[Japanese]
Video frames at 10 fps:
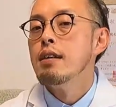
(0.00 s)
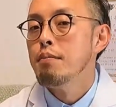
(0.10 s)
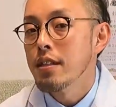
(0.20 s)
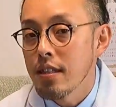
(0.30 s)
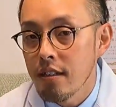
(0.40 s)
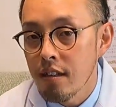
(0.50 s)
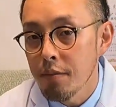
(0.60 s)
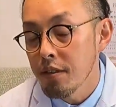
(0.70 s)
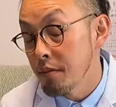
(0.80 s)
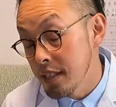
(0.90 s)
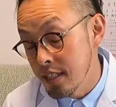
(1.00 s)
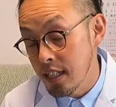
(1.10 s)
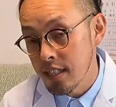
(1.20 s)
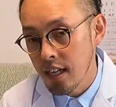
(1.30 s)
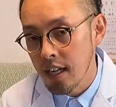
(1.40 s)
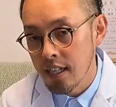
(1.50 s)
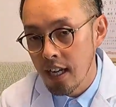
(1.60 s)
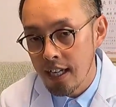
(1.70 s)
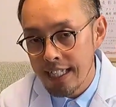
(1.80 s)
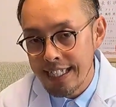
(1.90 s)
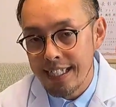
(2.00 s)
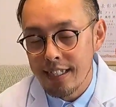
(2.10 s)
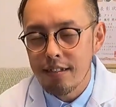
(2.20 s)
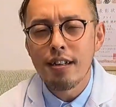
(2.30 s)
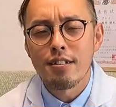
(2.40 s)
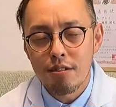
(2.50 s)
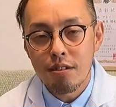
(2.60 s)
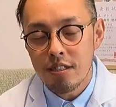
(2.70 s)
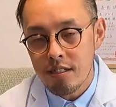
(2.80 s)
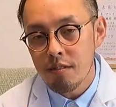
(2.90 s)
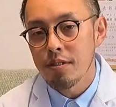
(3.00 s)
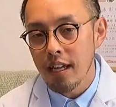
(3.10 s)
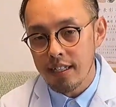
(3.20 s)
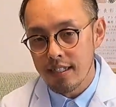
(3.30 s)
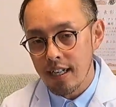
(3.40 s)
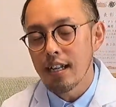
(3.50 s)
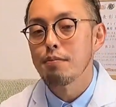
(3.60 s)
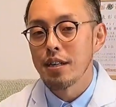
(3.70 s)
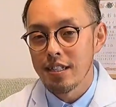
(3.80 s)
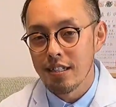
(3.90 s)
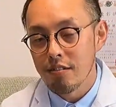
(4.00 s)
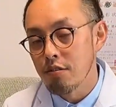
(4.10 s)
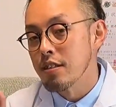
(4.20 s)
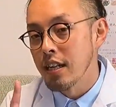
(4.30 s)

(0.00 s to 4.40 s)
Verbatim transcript: 全く意味の間違った考え方になってるから、それについても大事やから学んでおこう。